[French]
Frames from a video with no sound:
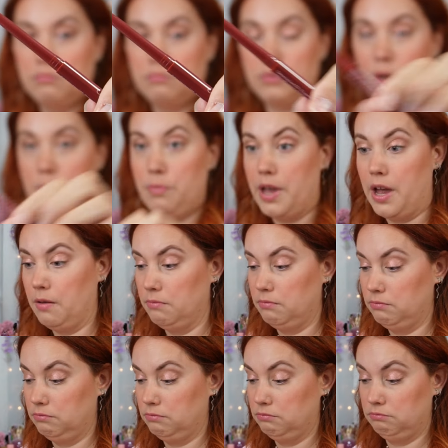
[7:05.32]
J'aime bien.
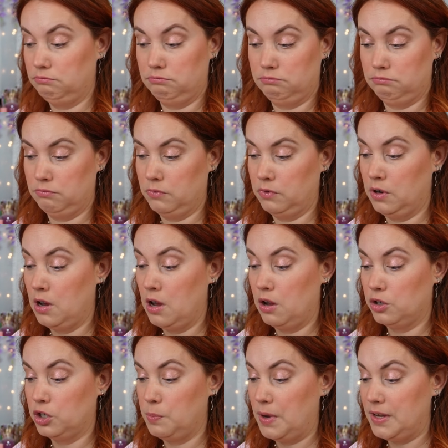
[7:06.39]

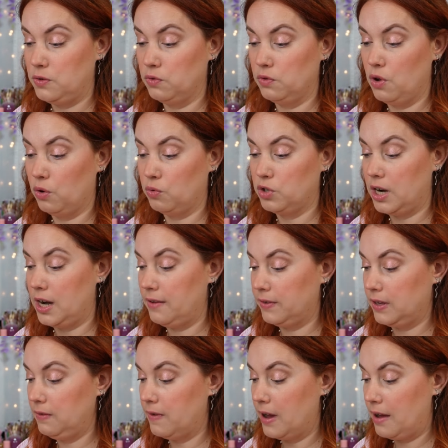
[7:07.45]
Je sais pas si on a un rouge à lèvres
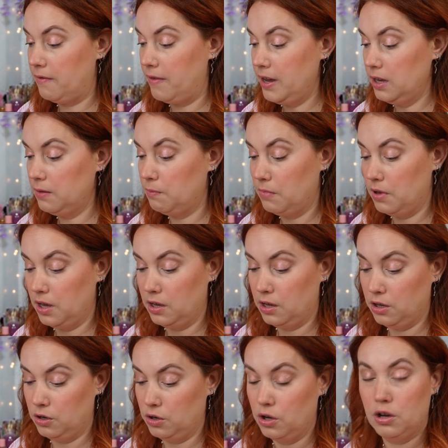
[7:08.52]
qui va avec,
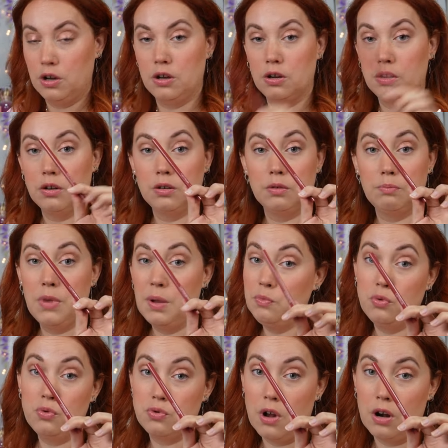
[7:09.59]
mais même
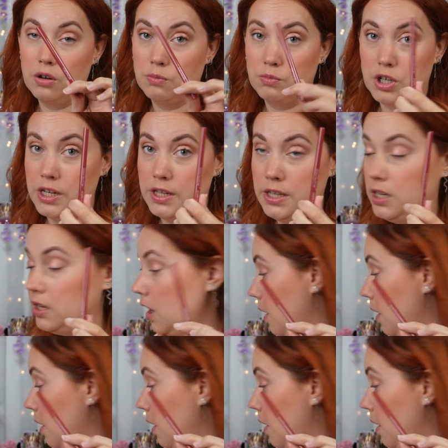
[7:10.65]
tout seul, comme je l'ai dit.